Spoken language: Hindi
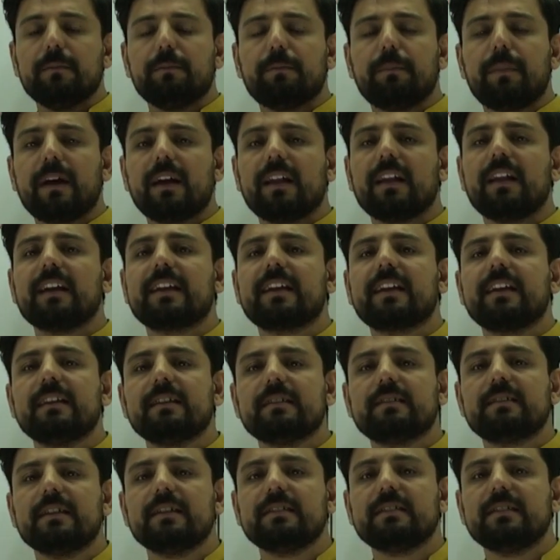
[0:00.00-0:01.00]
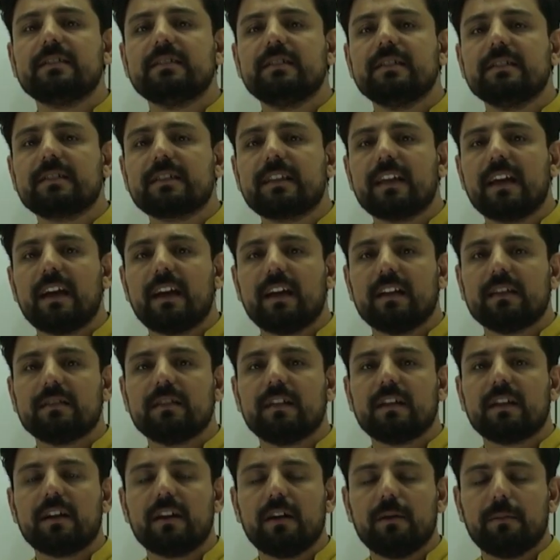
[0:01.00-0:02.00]
पहला केस था जी जिसके
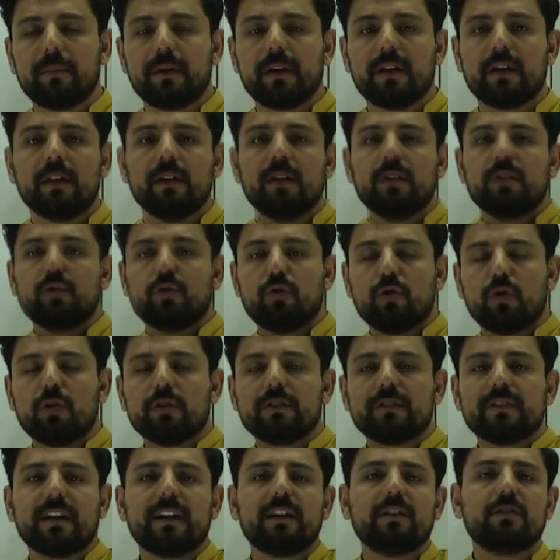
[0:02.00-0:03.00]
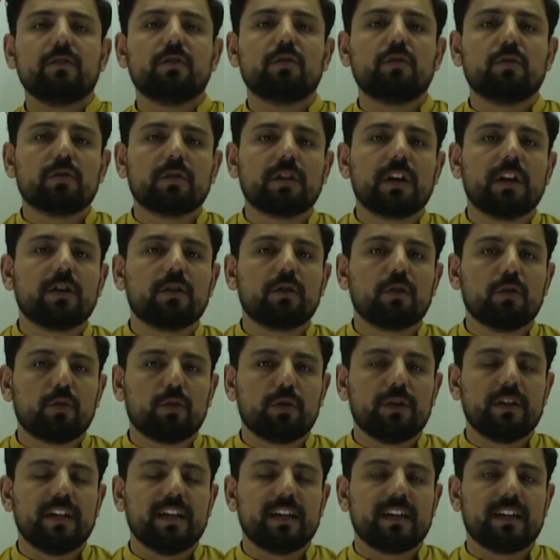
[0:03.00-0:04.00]
अंदर हमें दो साइड्स और उनका
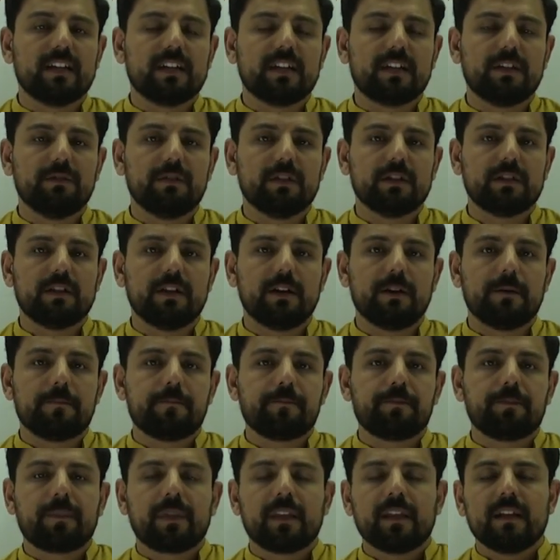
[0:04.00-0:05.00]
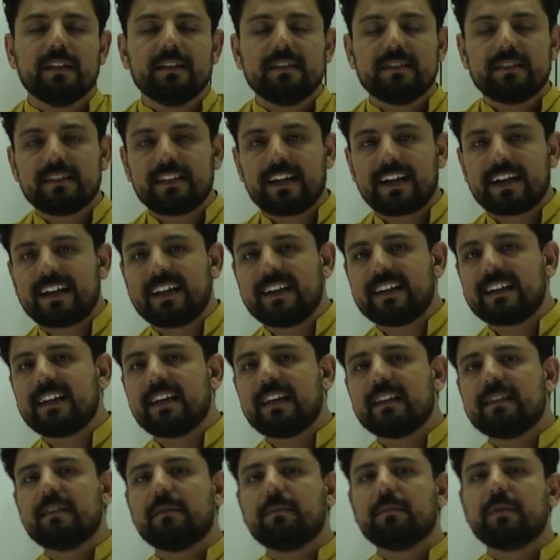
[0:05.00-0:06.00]
इंक्लूडेड एंगल गिवन था सेकंड
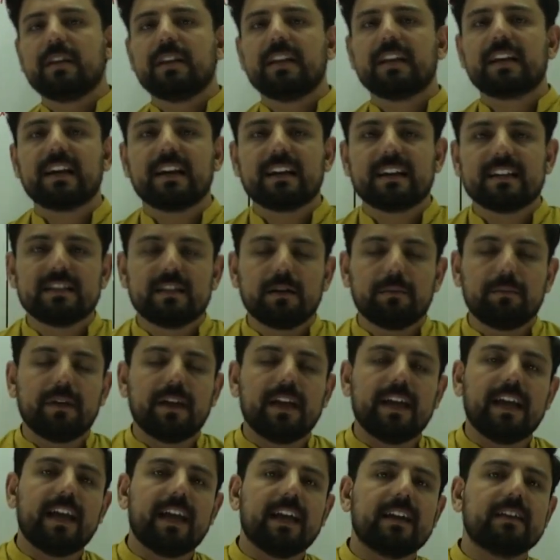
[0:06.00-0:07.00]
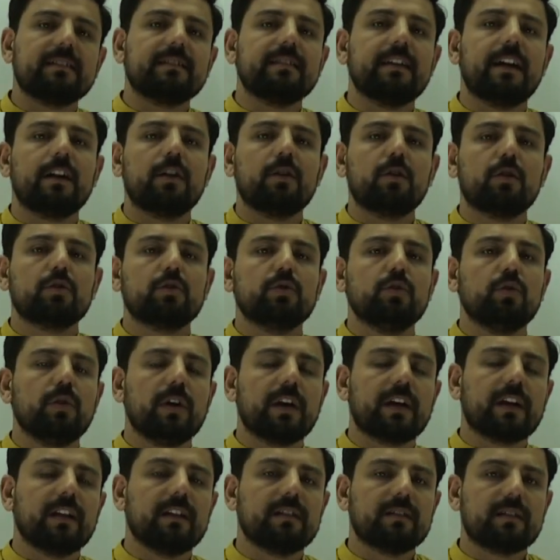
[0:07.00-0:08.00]
केस हमने देखा कि जब एक साइड और दो
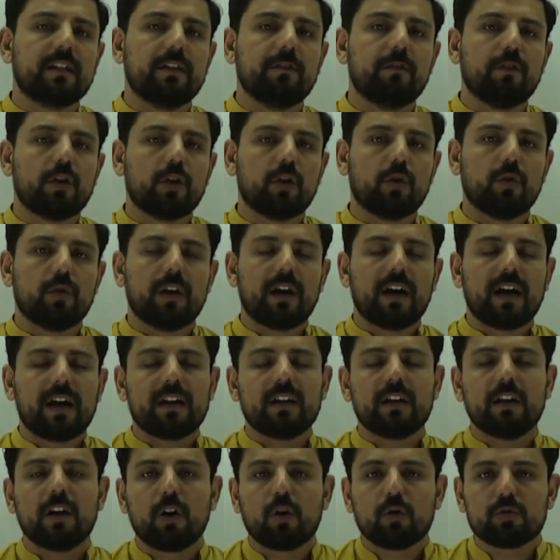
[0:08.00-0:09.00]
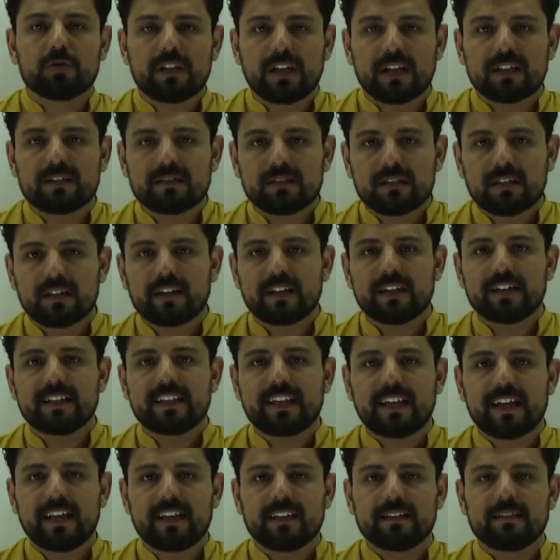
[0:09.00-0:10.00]
एंगल्स गिवन हो एंड नाउ द थर्ड
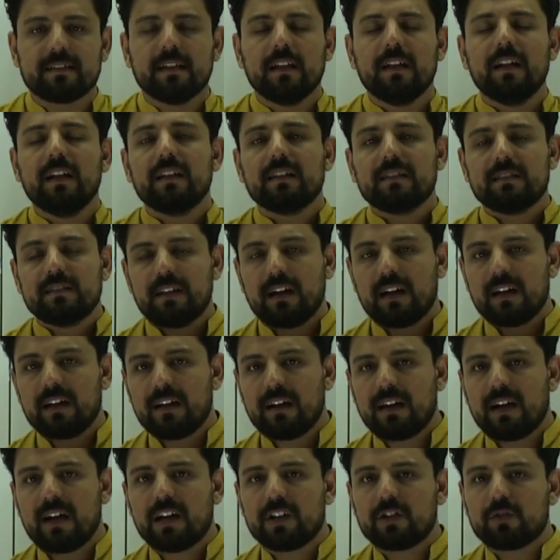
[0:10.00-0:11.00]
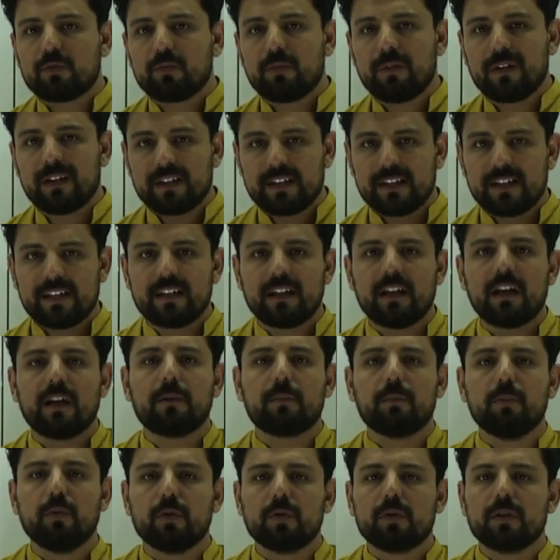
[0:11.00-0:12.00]
केस द लास्ट वन इन आर
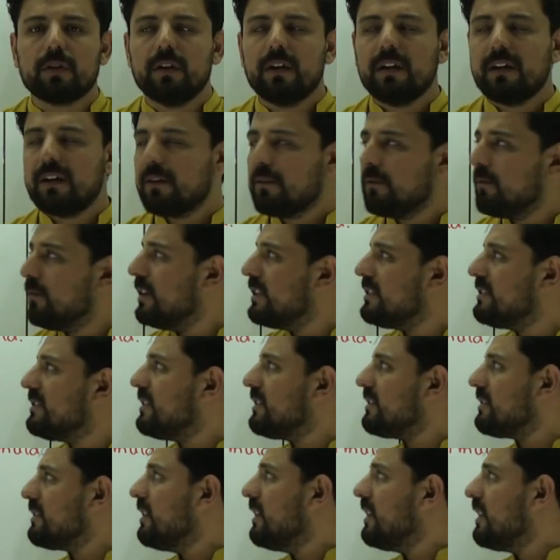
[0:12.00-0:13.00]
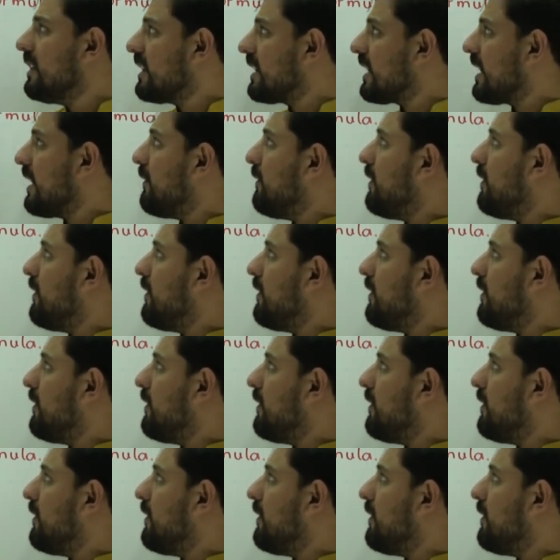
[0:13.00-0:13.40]
बुक विच इज के